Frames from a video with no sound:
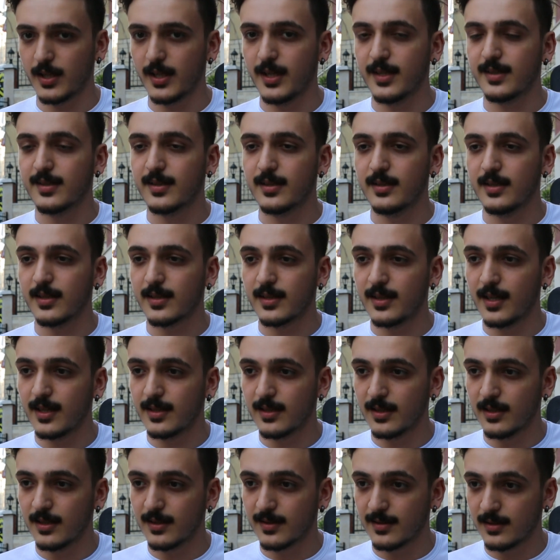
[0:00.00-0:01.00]

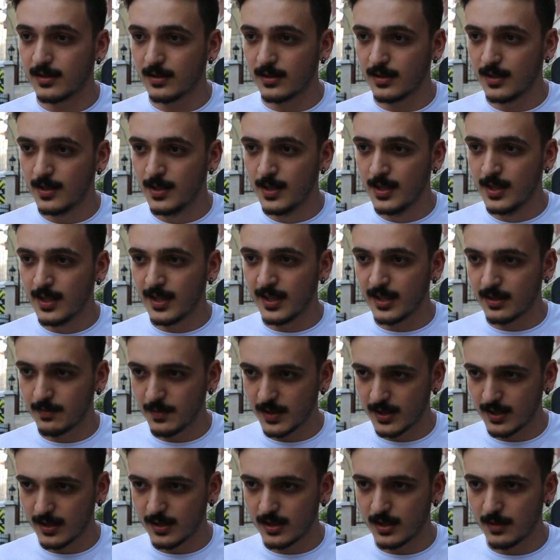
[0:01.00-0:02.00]
Etkinliklerde nasıl
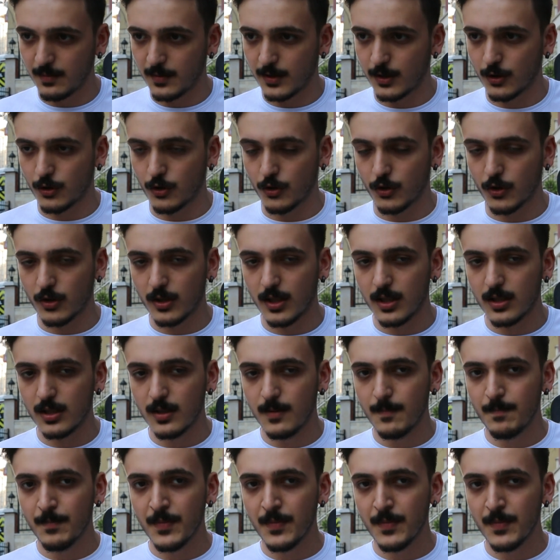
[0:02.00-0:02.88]
hizmet ettiğimizi görüyorlar.